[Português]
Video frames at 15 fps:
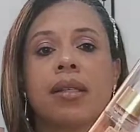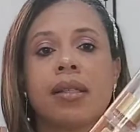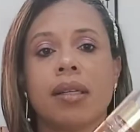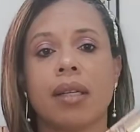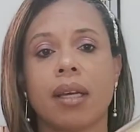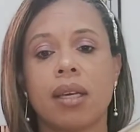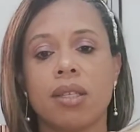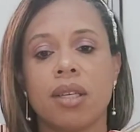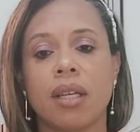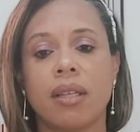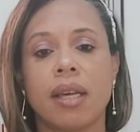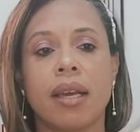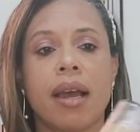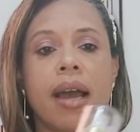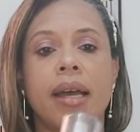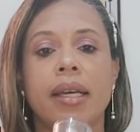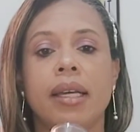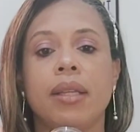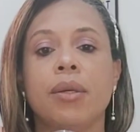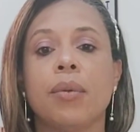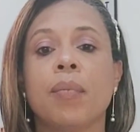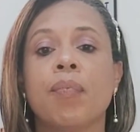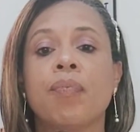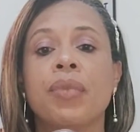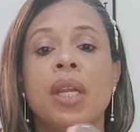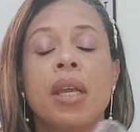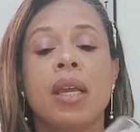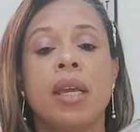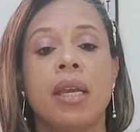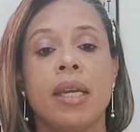dessa daqui já ter caído
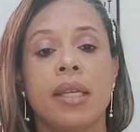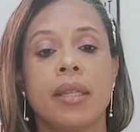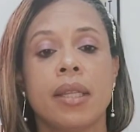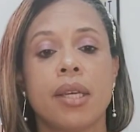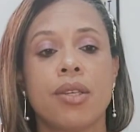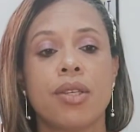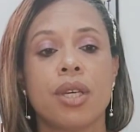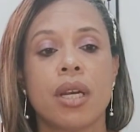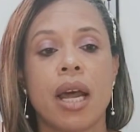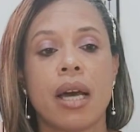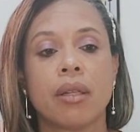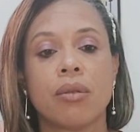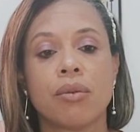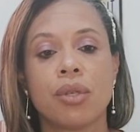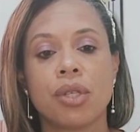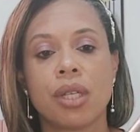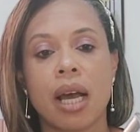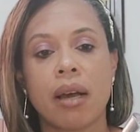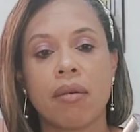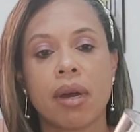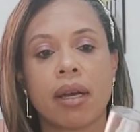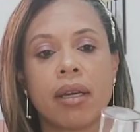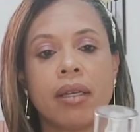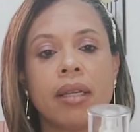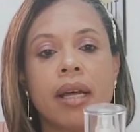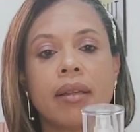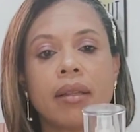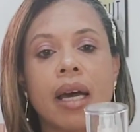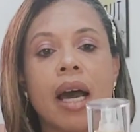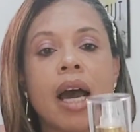e ter tirado um estaco aqui
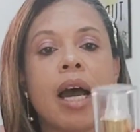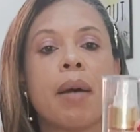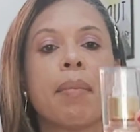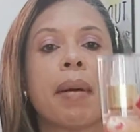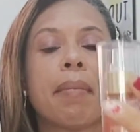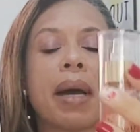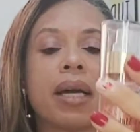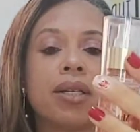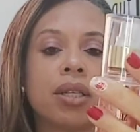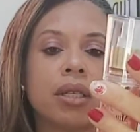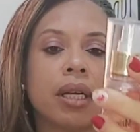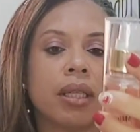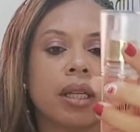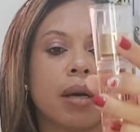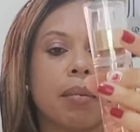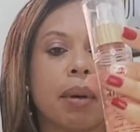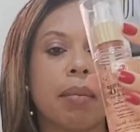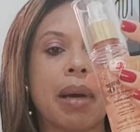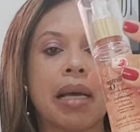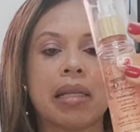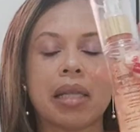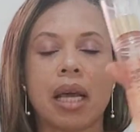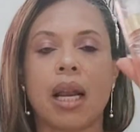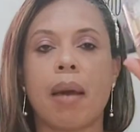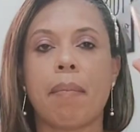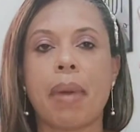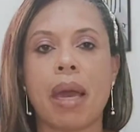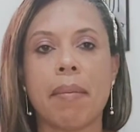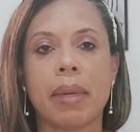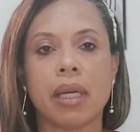da tampa, a partir da tampa, mas ela
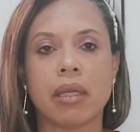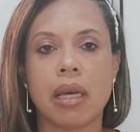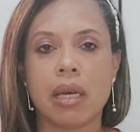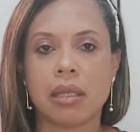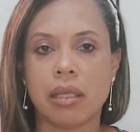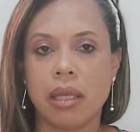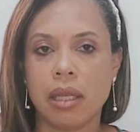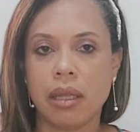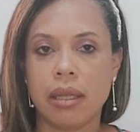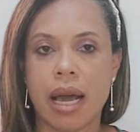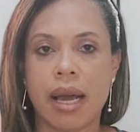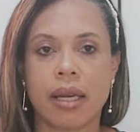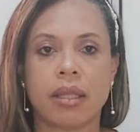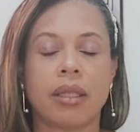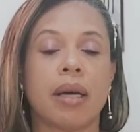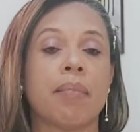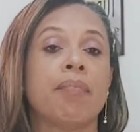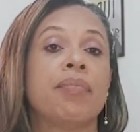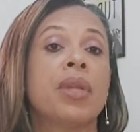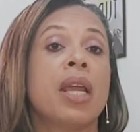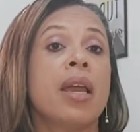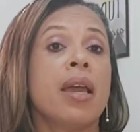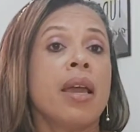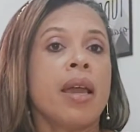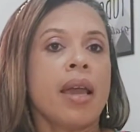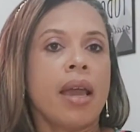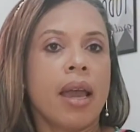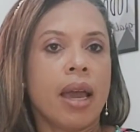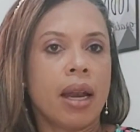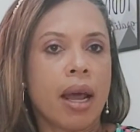permanece intacta.
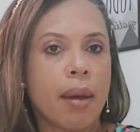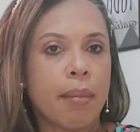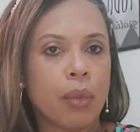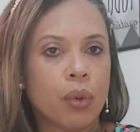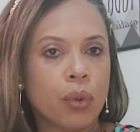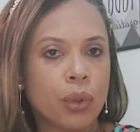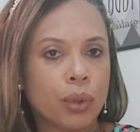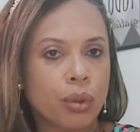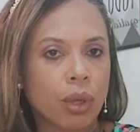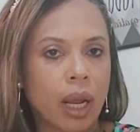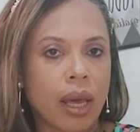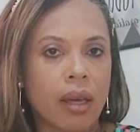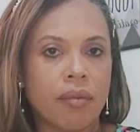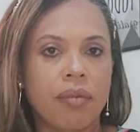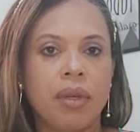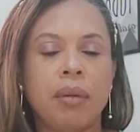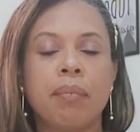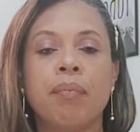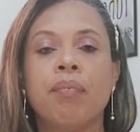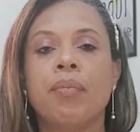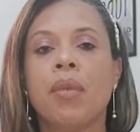Ele é muito leve,